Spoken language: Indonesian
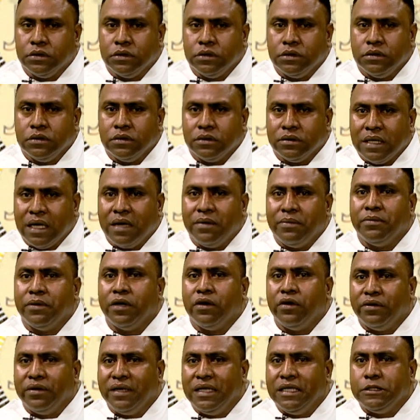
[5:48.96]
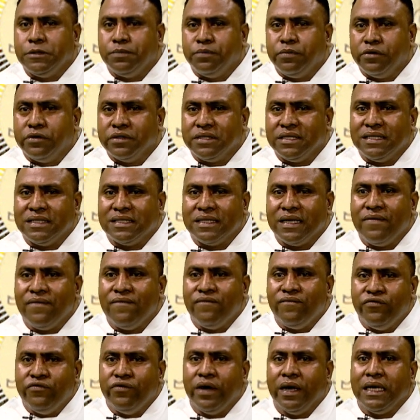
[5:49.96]
Tamba ho
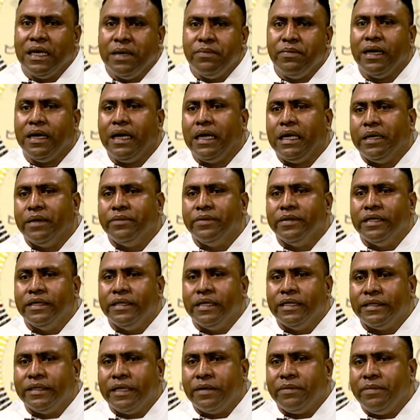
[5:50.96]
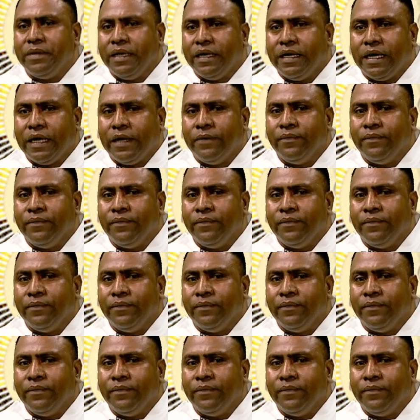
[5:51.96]
samfuan ne mak ita boleh determina